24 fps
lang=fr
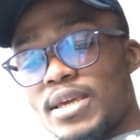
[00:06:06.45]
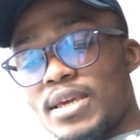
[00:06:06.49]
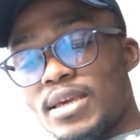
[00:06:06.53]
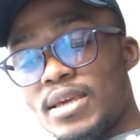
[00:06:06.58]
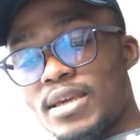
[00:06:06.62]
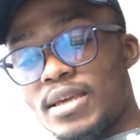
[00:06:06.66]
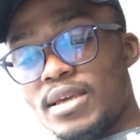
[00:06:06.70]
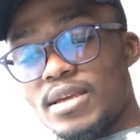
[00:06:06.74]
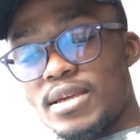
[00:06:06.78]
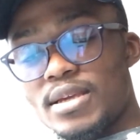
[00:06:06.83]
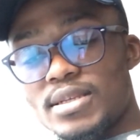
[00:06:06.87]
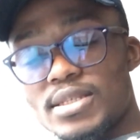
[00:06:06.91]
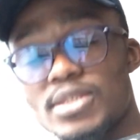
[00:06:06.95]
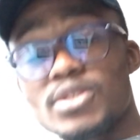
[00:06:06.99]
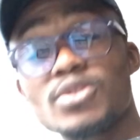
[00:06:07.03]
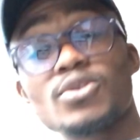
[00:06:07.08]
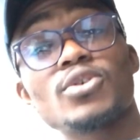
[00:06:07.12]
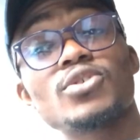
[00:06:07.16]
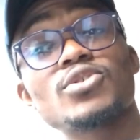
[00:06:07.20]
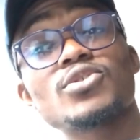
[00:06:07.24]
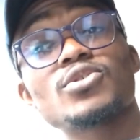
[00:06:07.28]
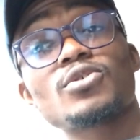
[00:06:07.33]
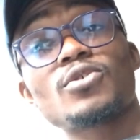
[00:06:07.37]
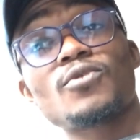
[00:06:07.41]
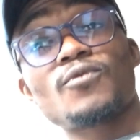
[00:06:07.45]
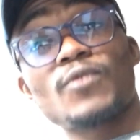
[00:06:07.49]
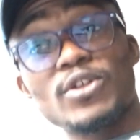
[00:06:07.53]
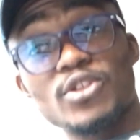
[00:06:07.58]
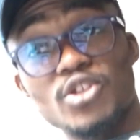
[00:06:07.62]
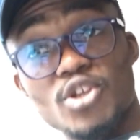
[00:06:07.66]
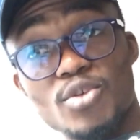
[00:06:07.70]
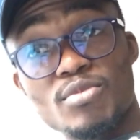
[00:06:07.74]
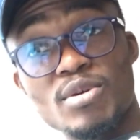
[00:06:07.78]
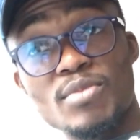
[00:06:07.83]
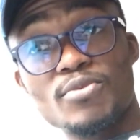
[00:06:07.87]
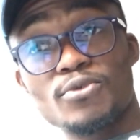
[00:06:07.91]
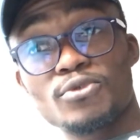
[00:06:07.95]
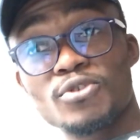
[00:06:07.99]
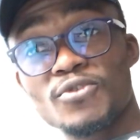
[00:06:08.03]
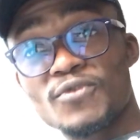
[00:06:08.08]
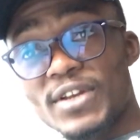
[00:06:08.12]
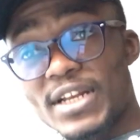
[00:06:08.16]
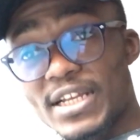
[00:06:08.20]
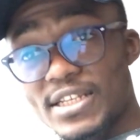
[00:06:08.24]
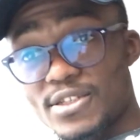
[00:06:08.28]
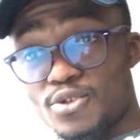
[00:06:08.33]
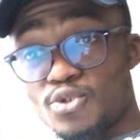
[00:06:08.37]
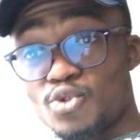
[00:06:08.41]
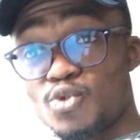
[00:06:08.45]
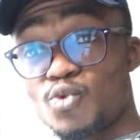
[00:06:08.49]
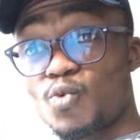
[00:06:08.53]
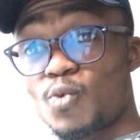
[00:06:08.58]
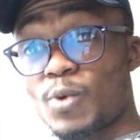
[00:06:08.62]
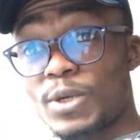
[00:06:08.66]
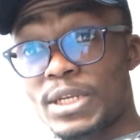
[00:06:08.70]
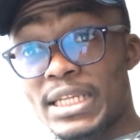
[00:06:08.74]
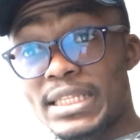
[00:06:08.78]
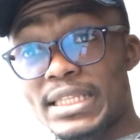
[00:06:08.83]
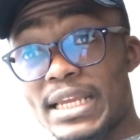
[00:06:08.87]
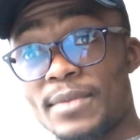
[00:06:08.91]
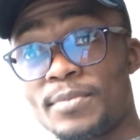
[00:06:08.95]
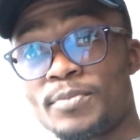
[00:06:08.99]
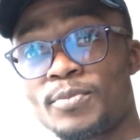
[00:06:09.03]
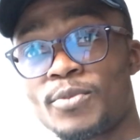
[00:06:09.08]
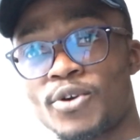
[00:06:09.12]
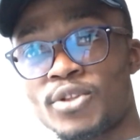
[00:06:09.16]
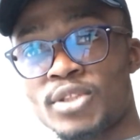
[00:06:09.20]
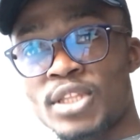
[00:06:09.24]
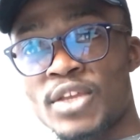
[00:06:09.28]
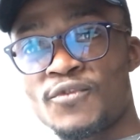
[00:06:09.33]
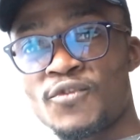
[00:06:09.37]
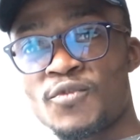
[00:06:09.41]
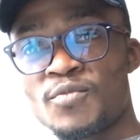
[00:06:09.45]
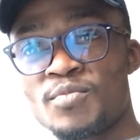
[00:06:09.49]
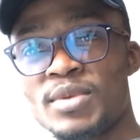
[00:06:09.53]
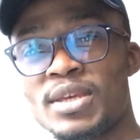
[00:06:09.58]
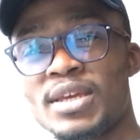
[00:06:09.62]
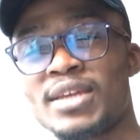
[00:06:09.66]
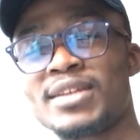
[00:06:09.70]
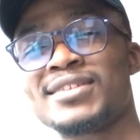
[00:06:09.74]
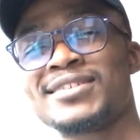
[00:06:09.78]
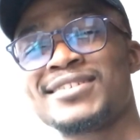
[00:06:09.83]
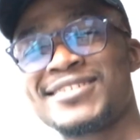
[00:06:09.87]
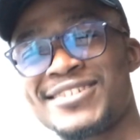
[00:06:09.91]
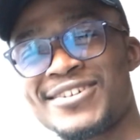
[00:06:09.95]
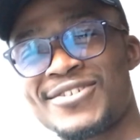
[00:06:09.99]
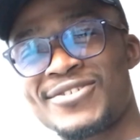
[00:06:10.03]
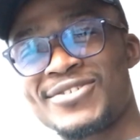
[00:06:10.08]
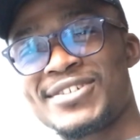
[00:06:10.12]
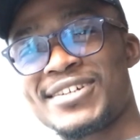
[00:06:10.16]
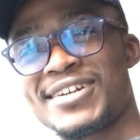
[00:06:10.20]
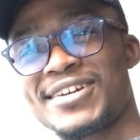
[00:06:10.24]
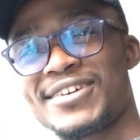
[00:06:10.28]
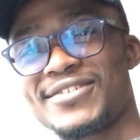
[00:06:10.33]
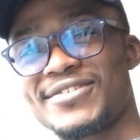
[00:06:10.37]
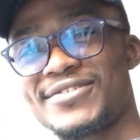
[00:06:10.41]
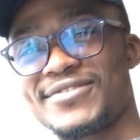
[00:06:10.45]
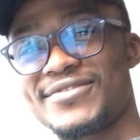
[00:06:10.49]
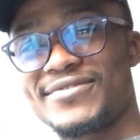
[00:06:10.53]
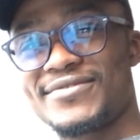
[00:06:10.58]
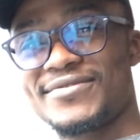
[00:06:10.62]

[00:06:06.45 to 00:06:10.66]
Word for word: Et sinon, on se revoit demain pour une nouvelle astuce ou la tech. Portez-vous bien. Ciao, ciao.